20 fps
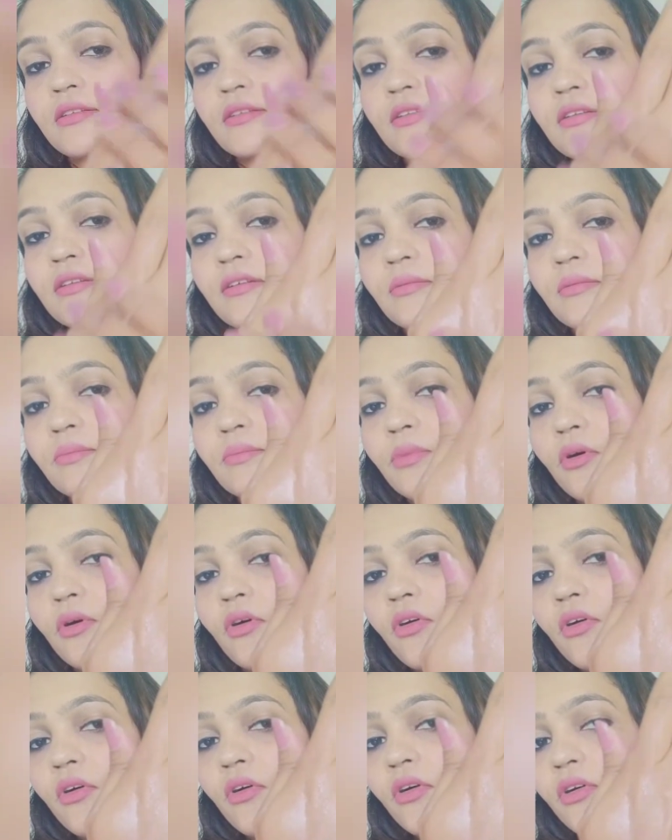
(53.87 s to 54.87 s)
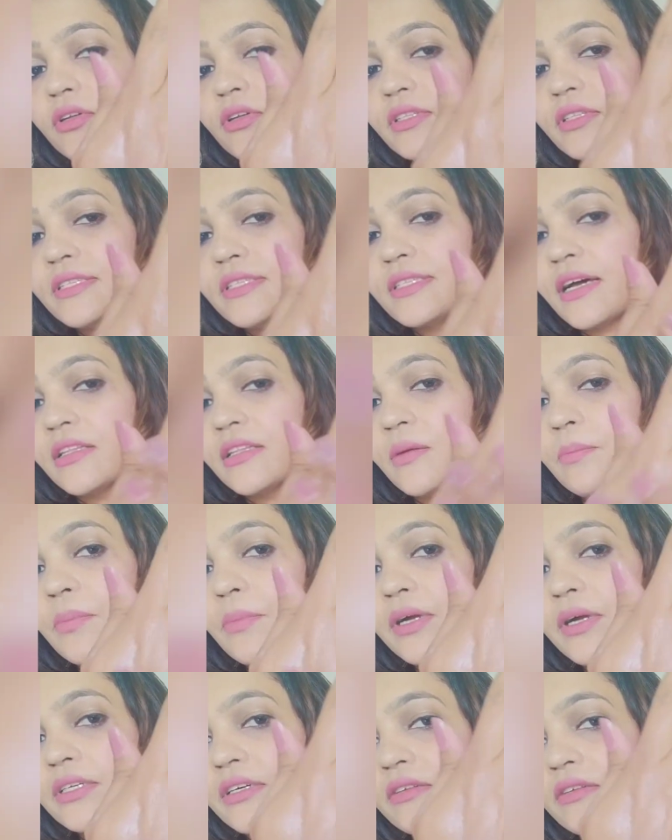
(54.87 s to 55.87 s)
बहुत ही ज़्यादा
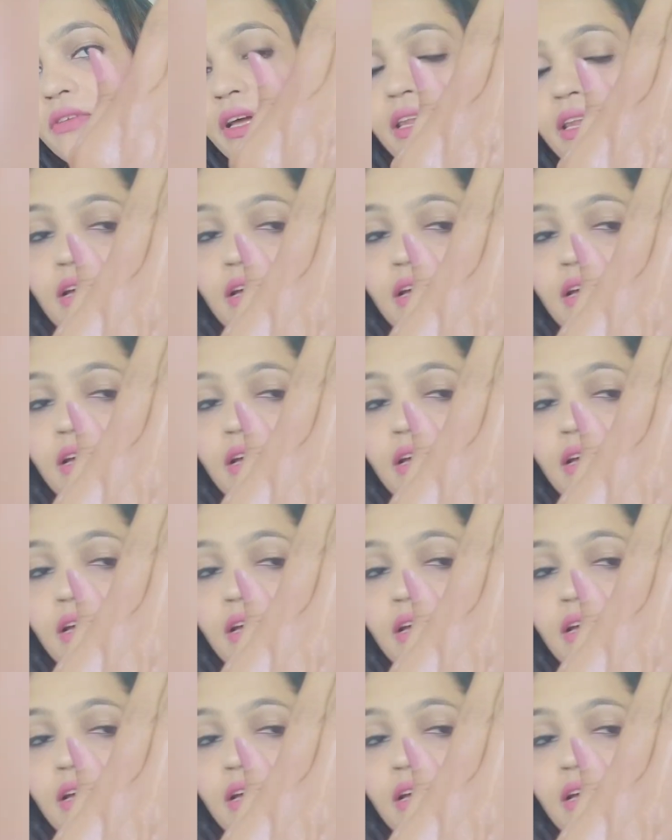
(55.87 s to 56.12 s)
बटर वाला फील